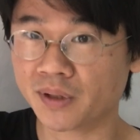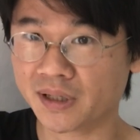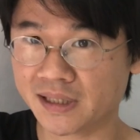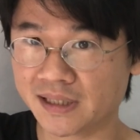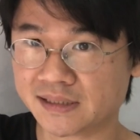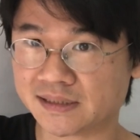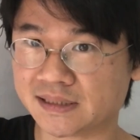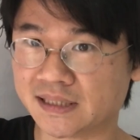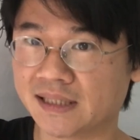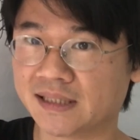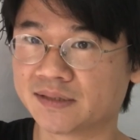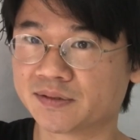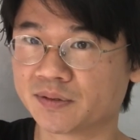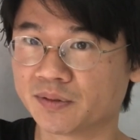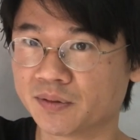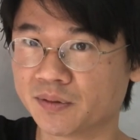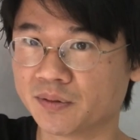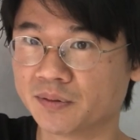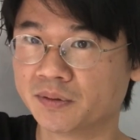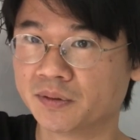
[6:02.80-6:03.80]
画ですね、そ
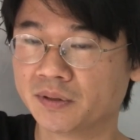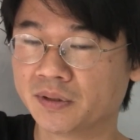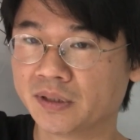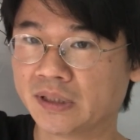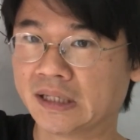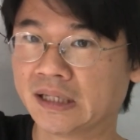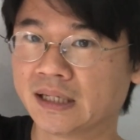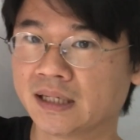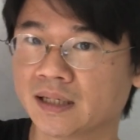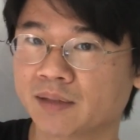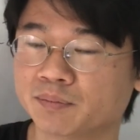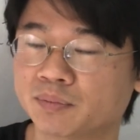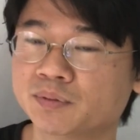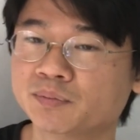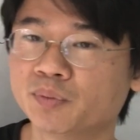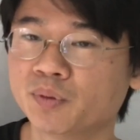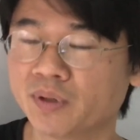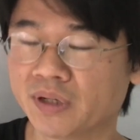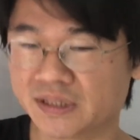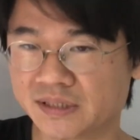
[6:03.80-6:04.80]
の文
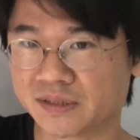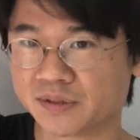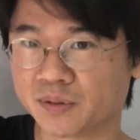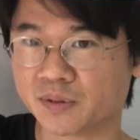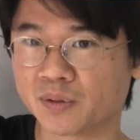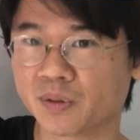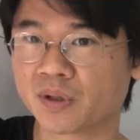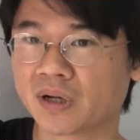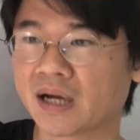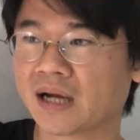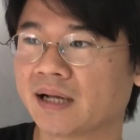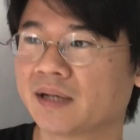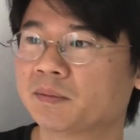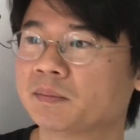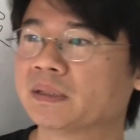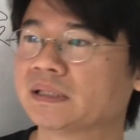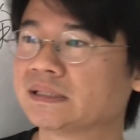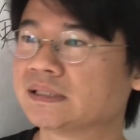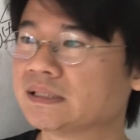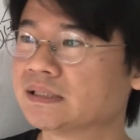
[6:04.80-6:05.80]
法レッスンの動画があり
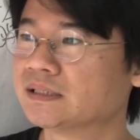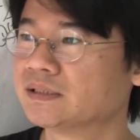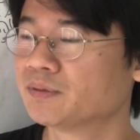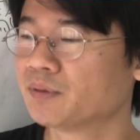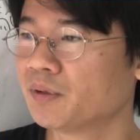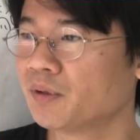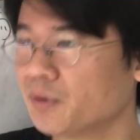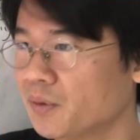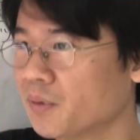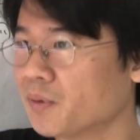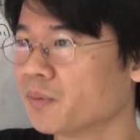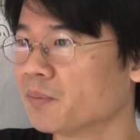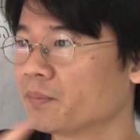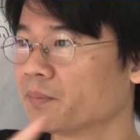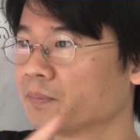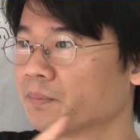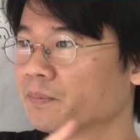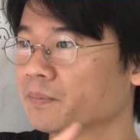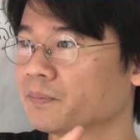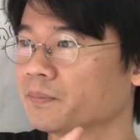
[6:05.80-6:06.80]
ます。それを、
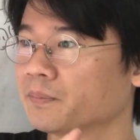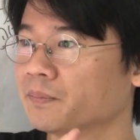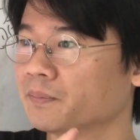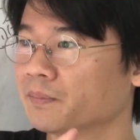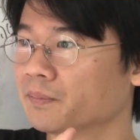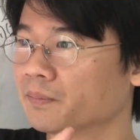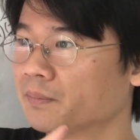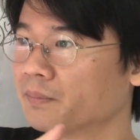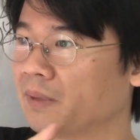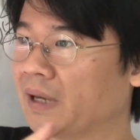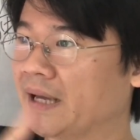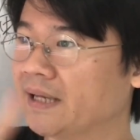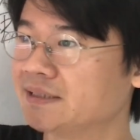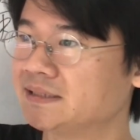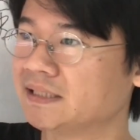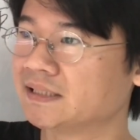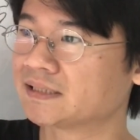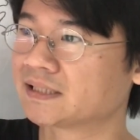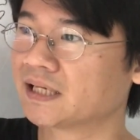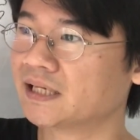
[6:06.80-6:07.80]
まあ、
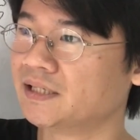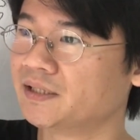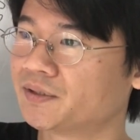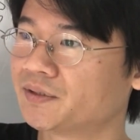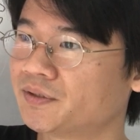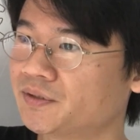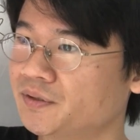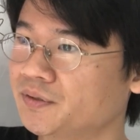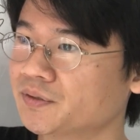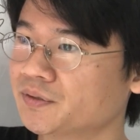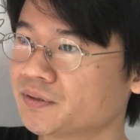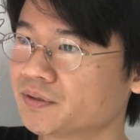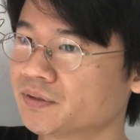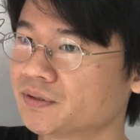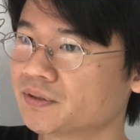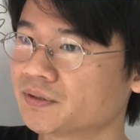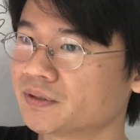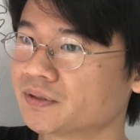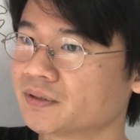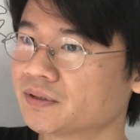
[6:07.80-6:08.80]
HSK1 級
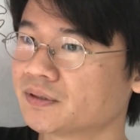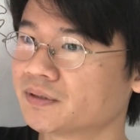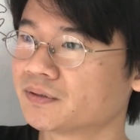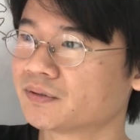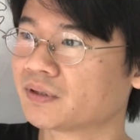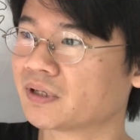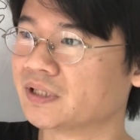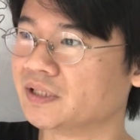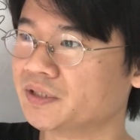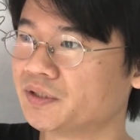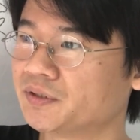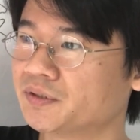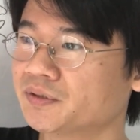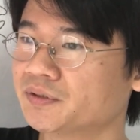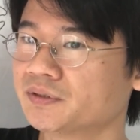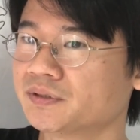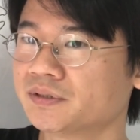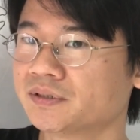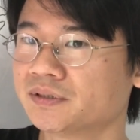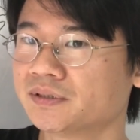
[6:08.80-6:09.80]
とか2
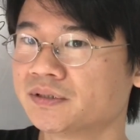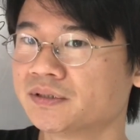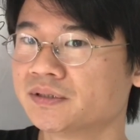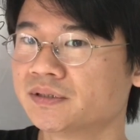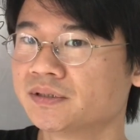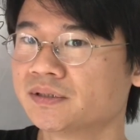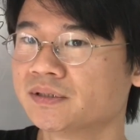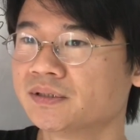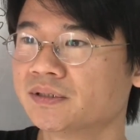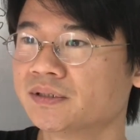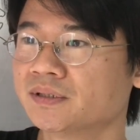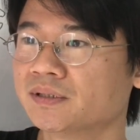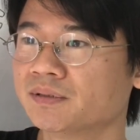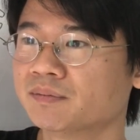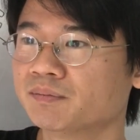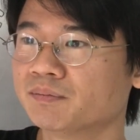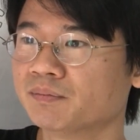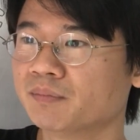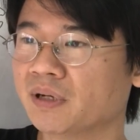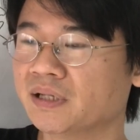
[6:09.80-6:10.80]
級、
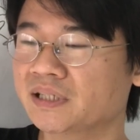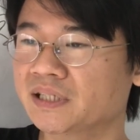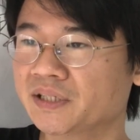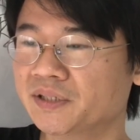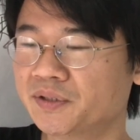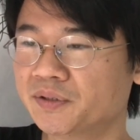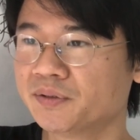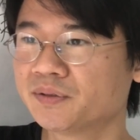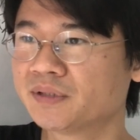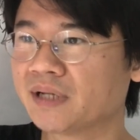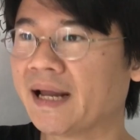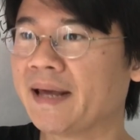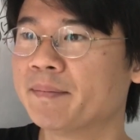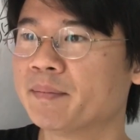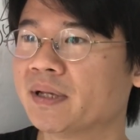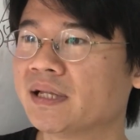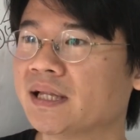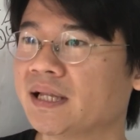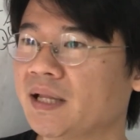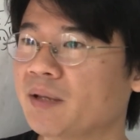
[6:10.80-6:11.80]
まあ、2級くらい
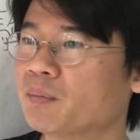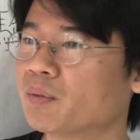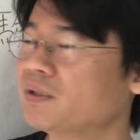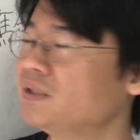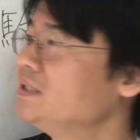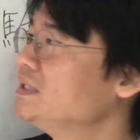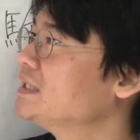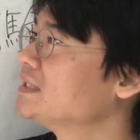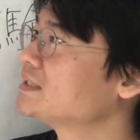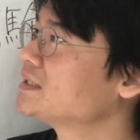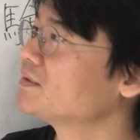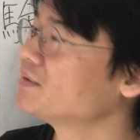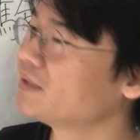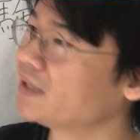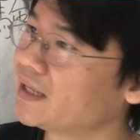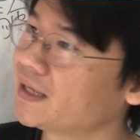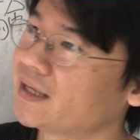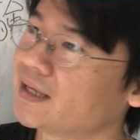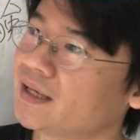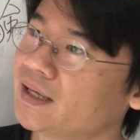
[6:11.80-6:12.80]
まででもいいんですけど
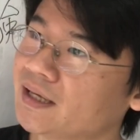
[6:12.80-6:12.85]
ね。